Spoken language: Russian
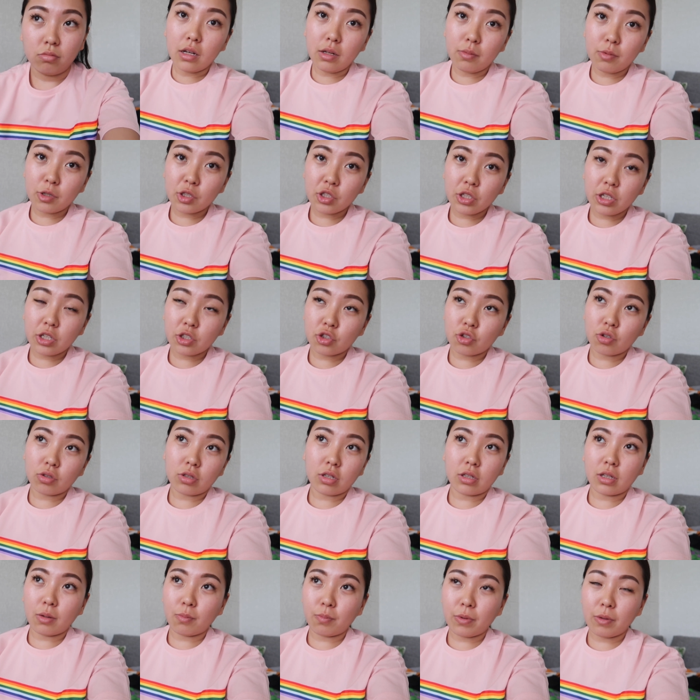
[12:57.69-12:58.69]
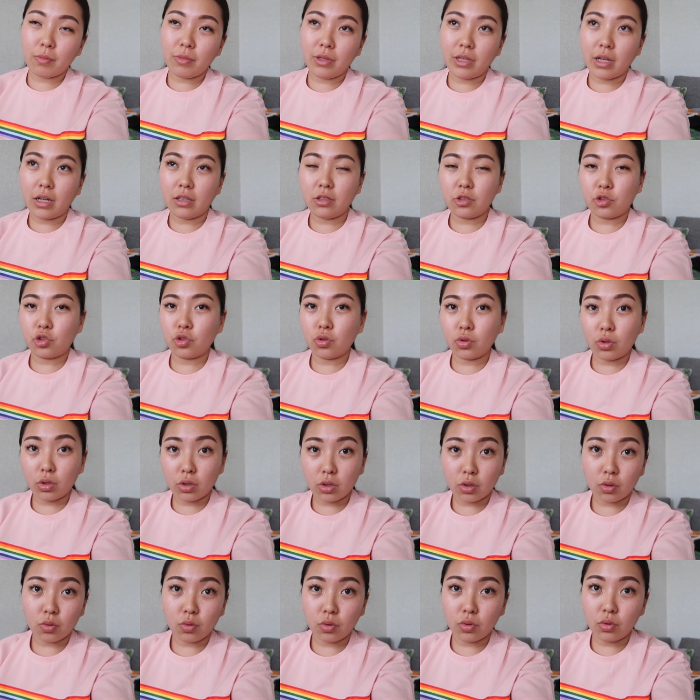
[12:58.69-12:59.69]
Либо же я что-то там поменяла, что-то
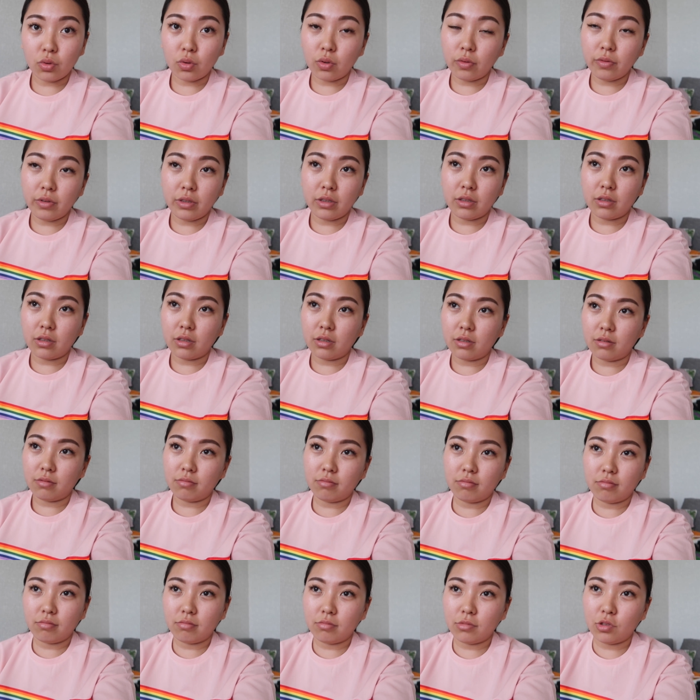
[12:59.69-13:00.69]
такое новенькое.